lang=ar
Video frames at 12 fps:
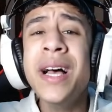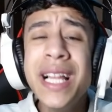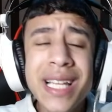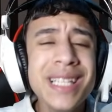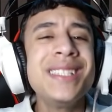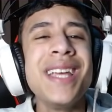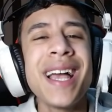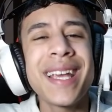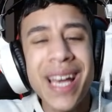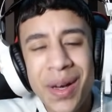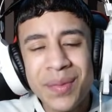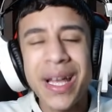للدقيقه
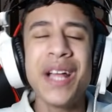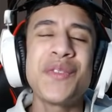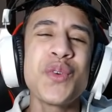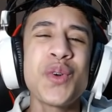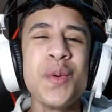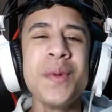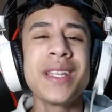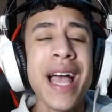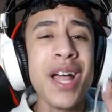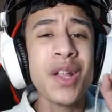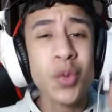كام بتاعت في الكومنتات